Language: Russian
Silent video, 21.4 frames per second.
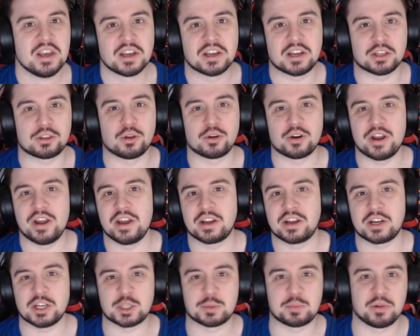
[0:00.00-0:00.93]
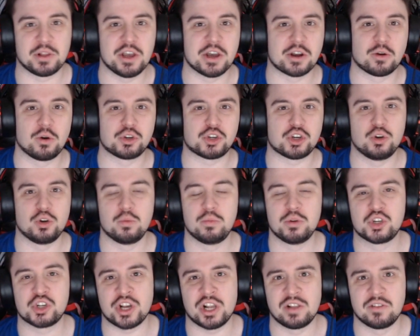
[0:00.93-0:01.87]
которое косплееры очень
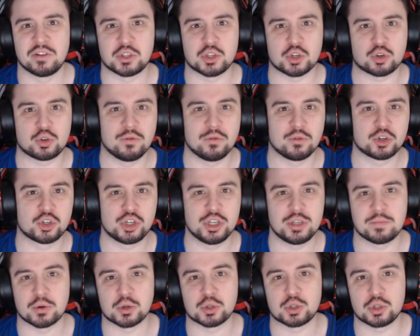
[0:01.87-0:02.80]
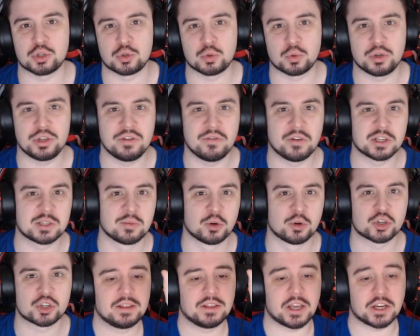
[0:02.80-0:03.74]
любят жаловаться, что его шить просто, сука, невозможно.